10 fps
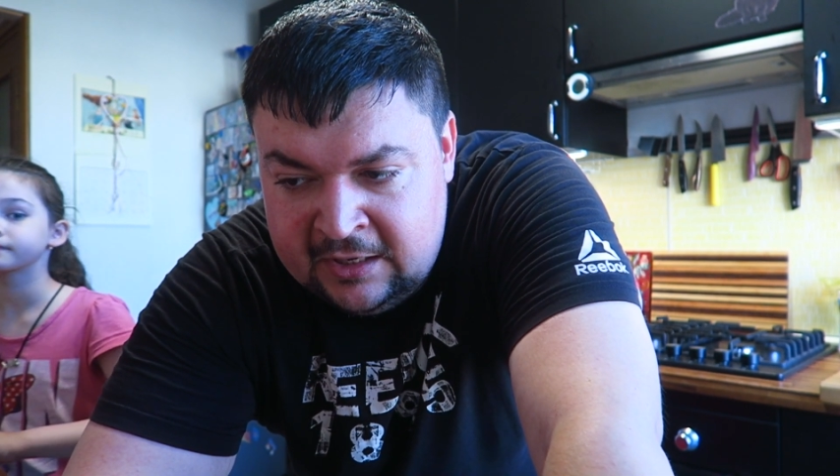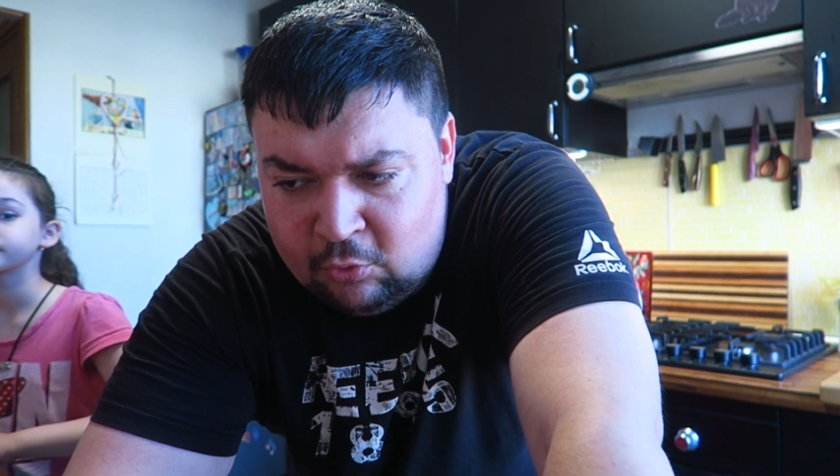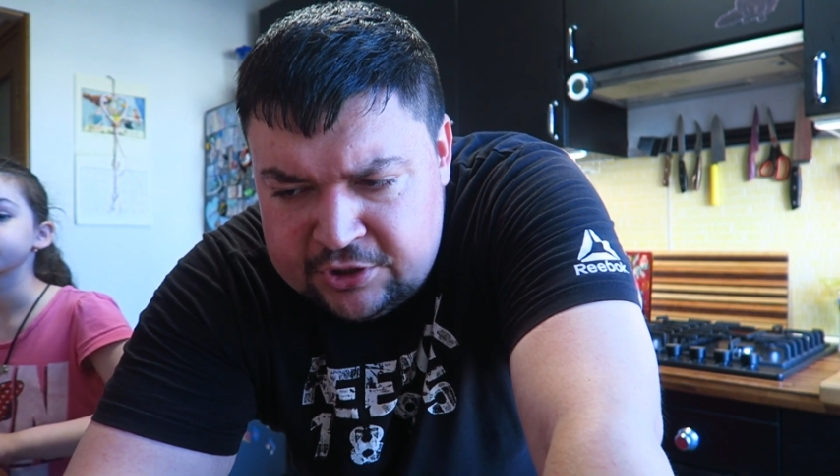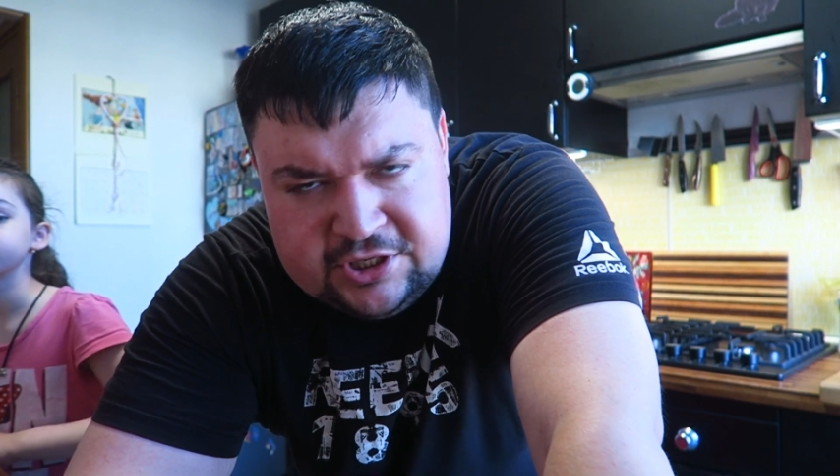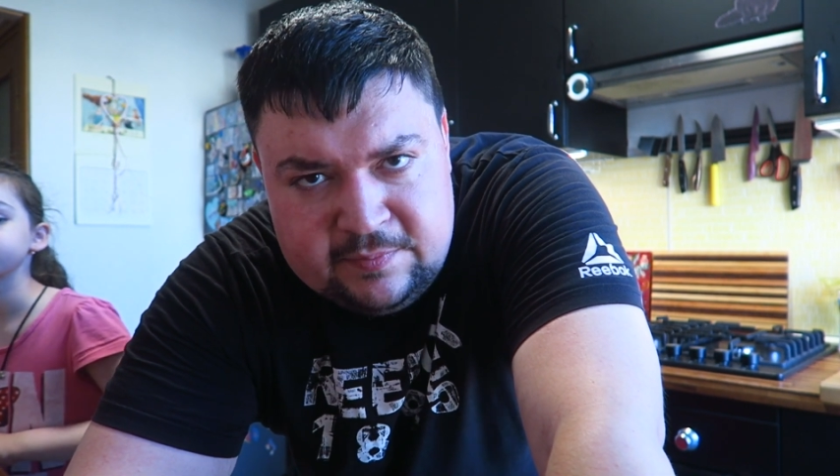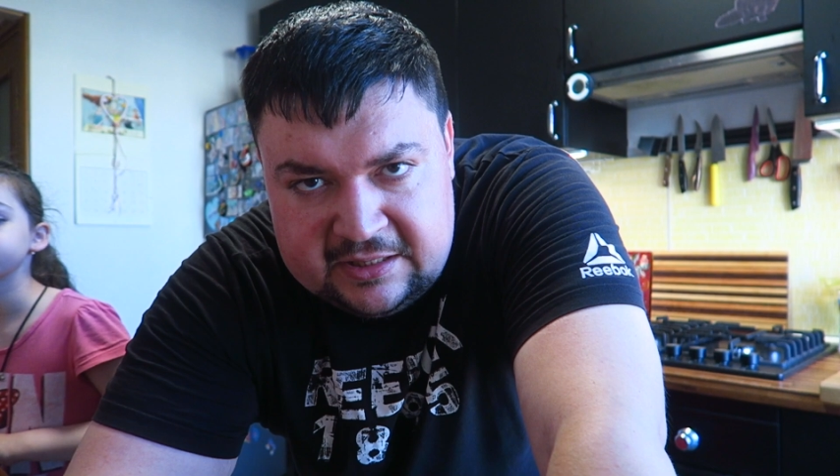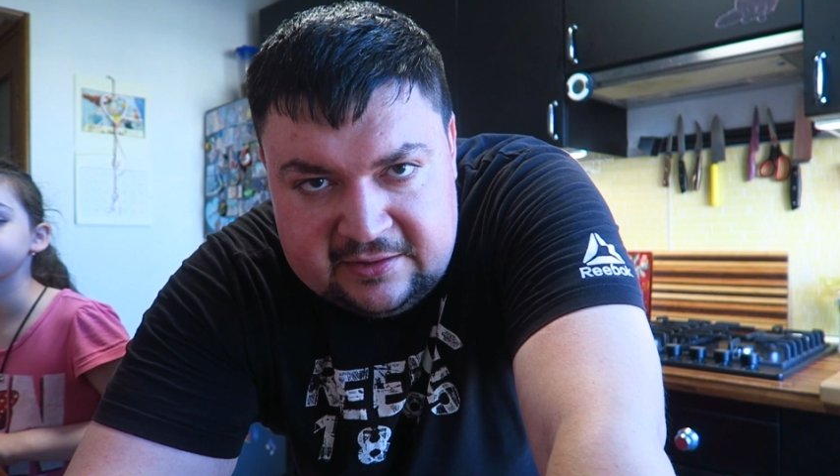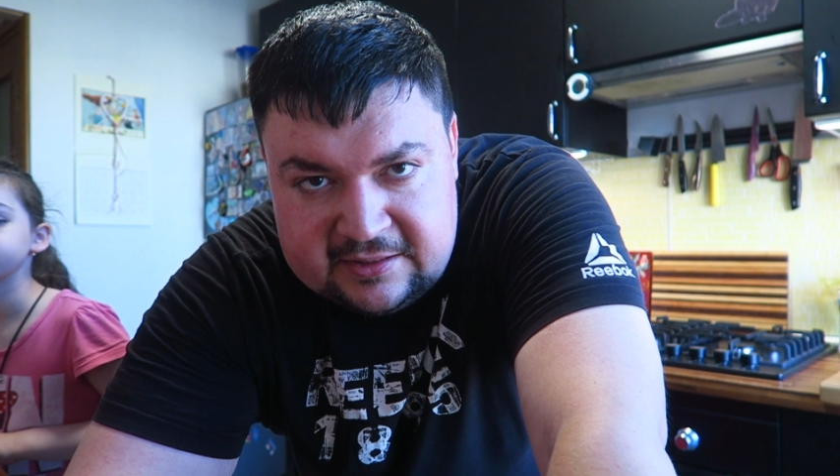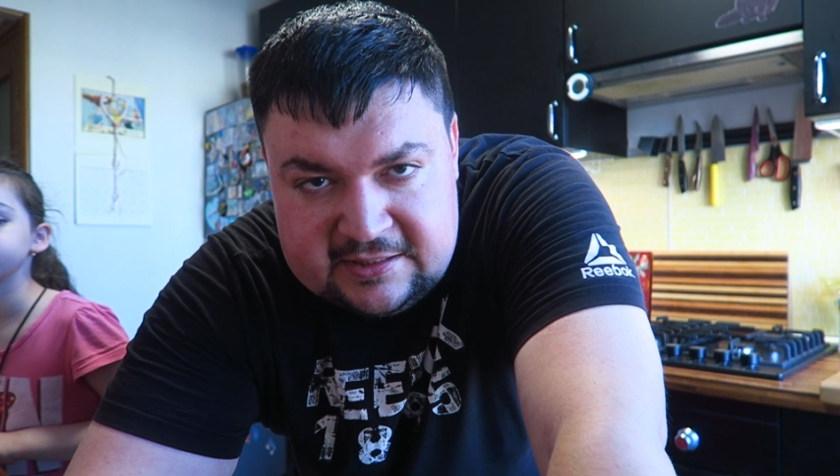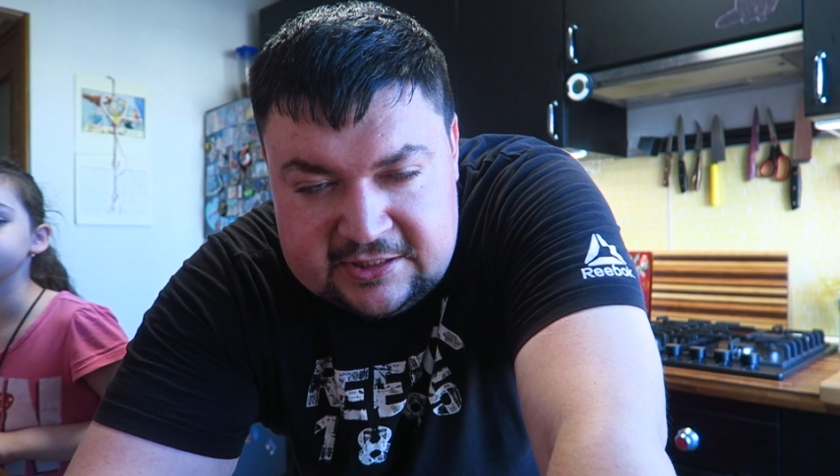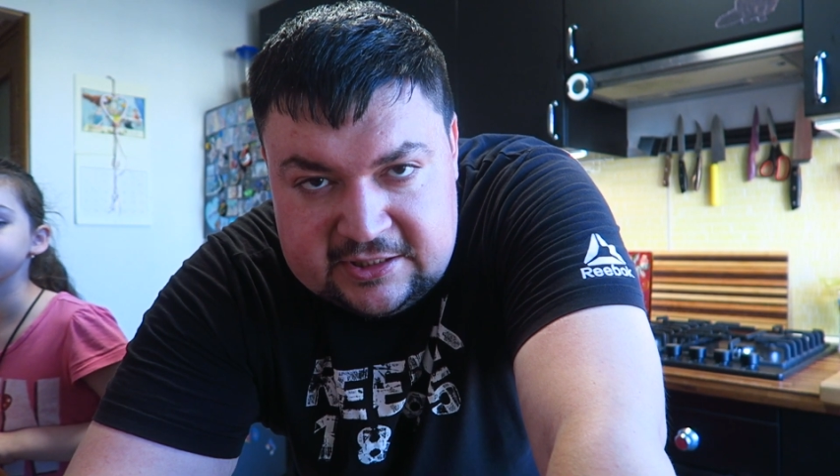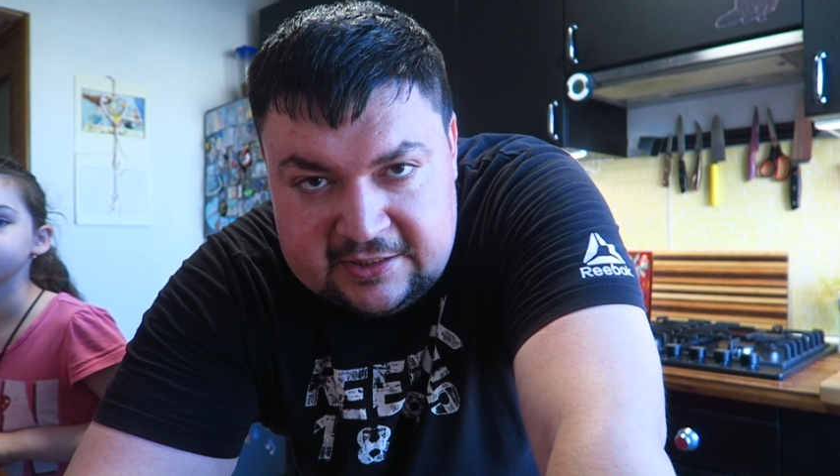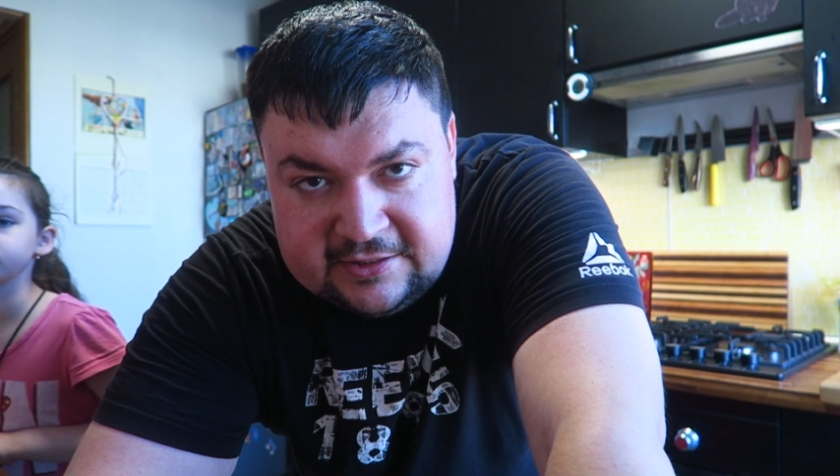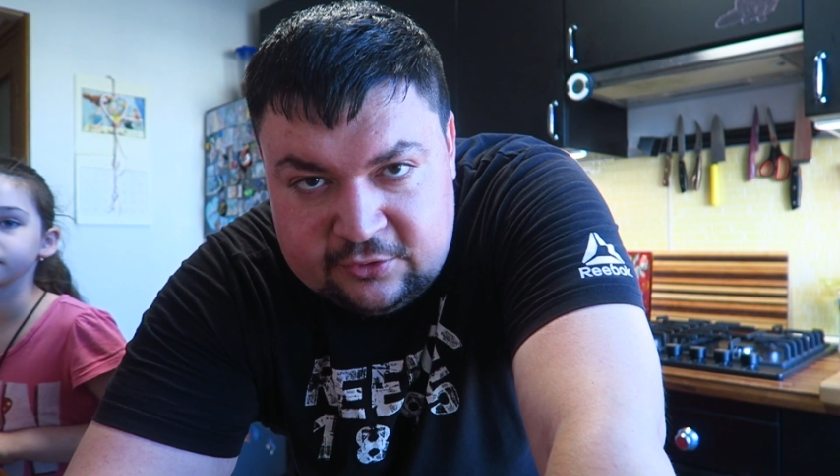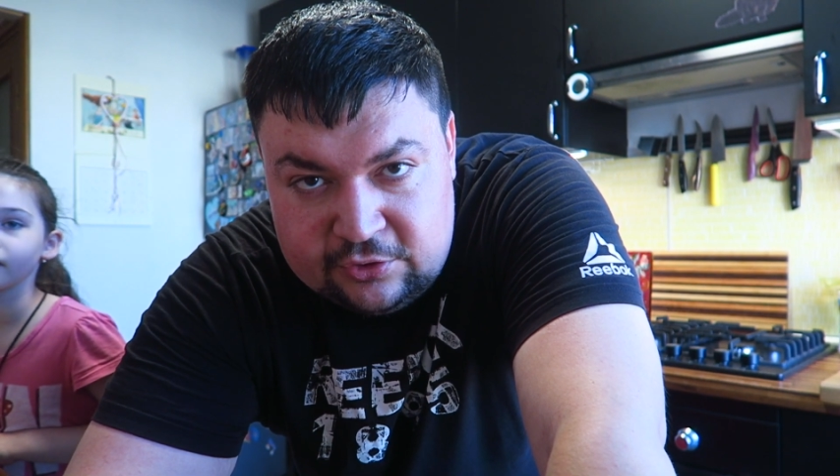очень медленно разряжается.